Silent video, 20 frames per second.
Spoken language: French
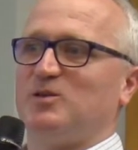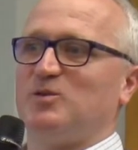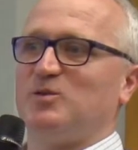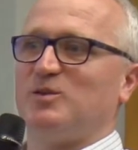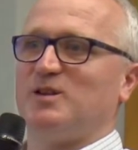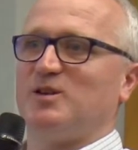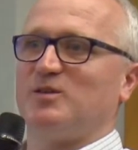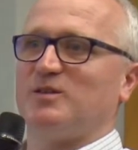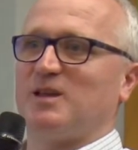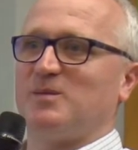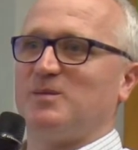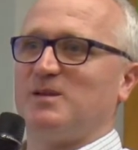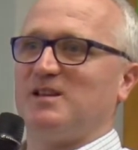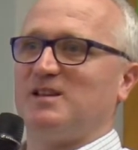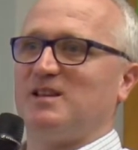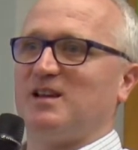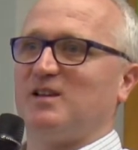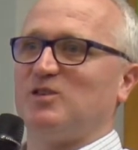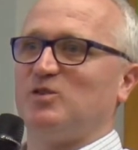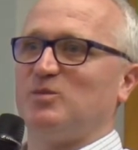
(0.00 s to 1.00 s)
une
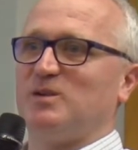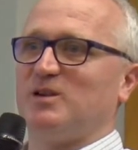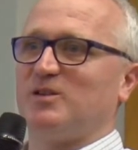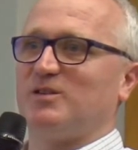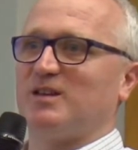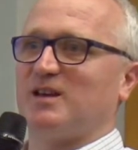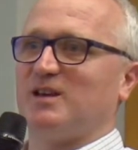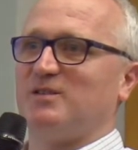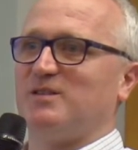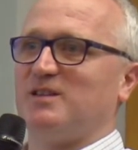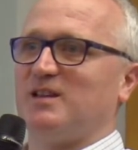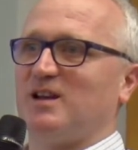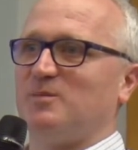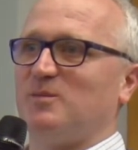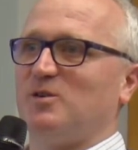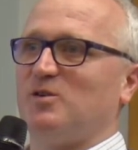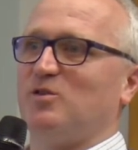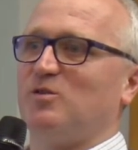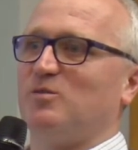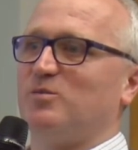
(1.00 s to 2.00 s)
comptabilité à double entrée
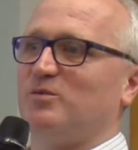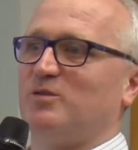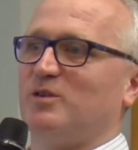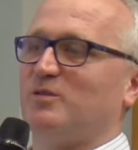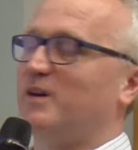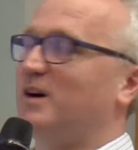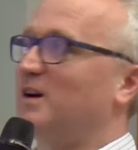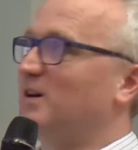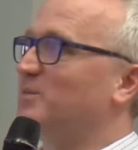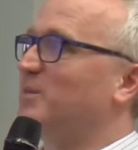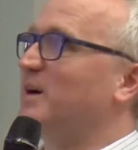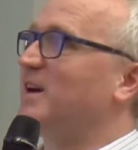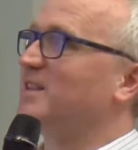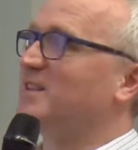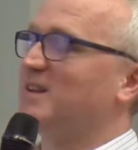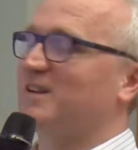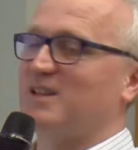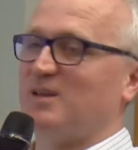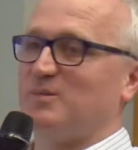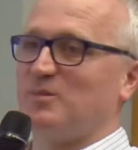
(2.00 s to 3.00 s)
finalement, enfin pas
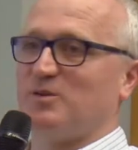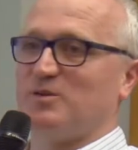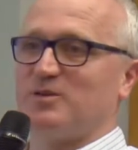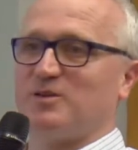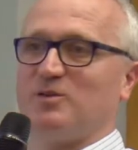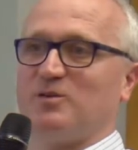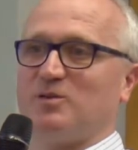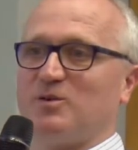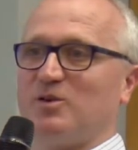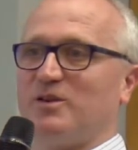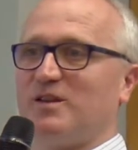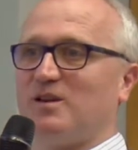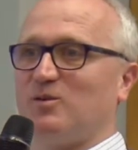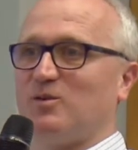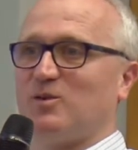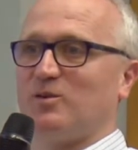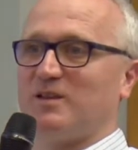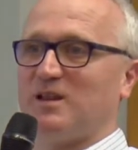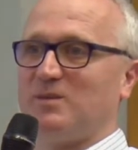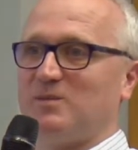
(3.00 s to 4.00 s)
exactement ce qu'on connaît en
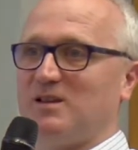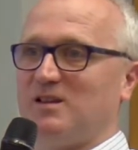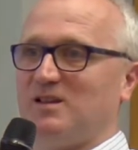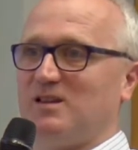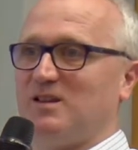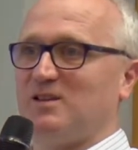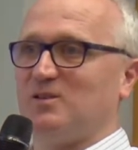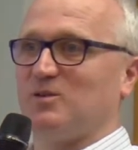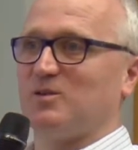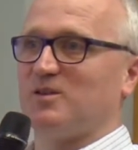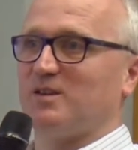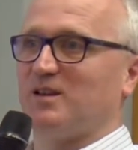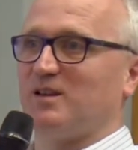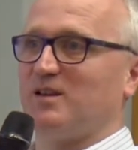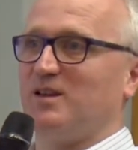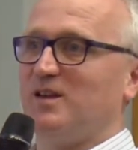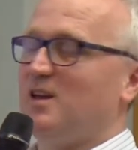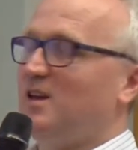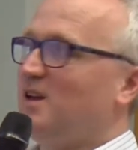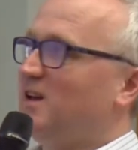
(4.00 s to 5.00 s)
comptabilité. Donc,
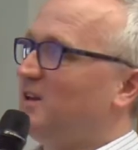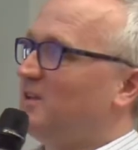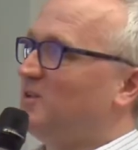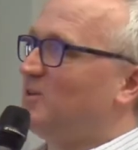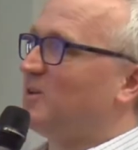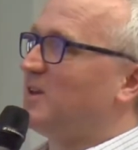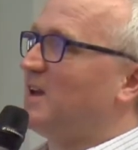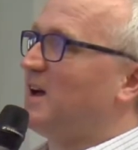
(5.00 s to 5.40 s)
il y a un